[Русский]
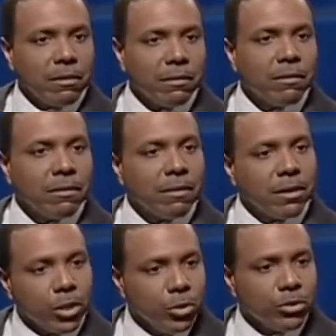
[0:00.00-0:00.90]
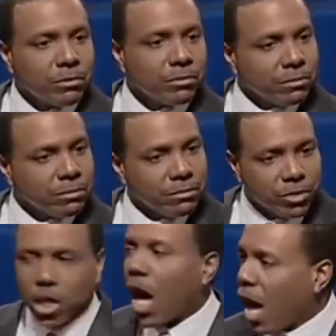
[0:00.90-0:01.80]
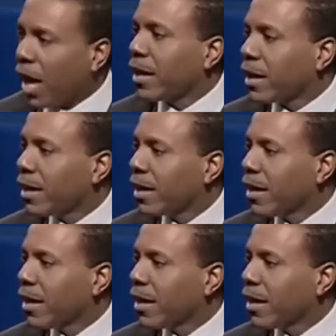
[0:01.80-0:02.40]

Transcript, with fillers: Матфея, от Марка, от Луки, от Иоанна.